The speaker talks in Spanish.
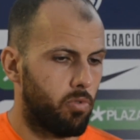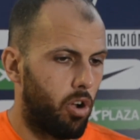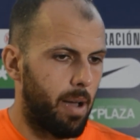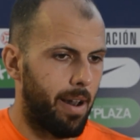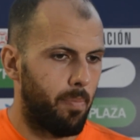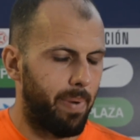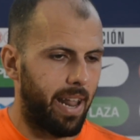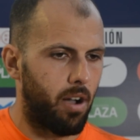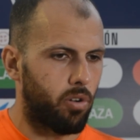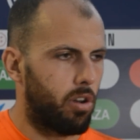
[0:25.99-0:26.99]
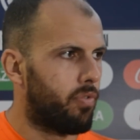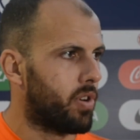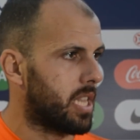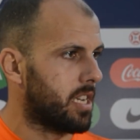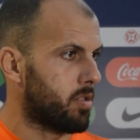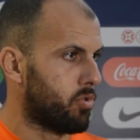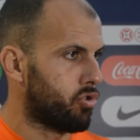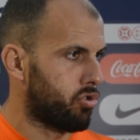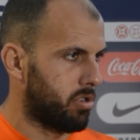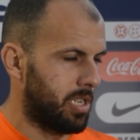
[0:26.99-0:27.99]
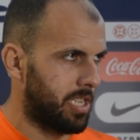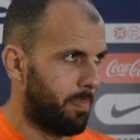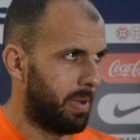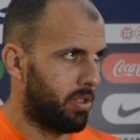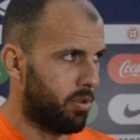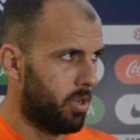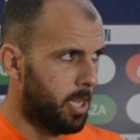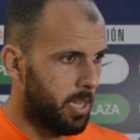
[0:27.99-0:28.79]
gol a balón parado con los fuertes que somos nosotros en ese aspecto.